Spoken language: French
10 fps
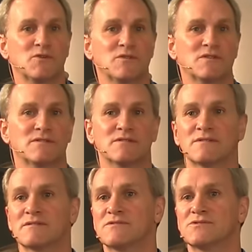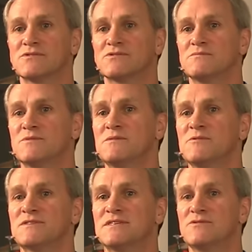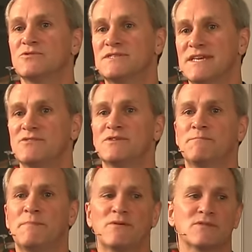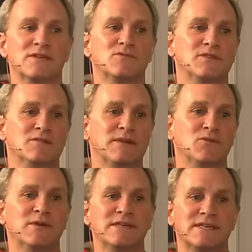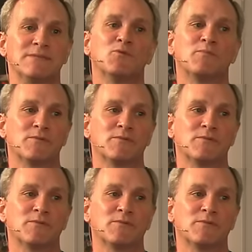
euh, je, me demande si le ciel n'est pas en train de dire, mais où était mon peuple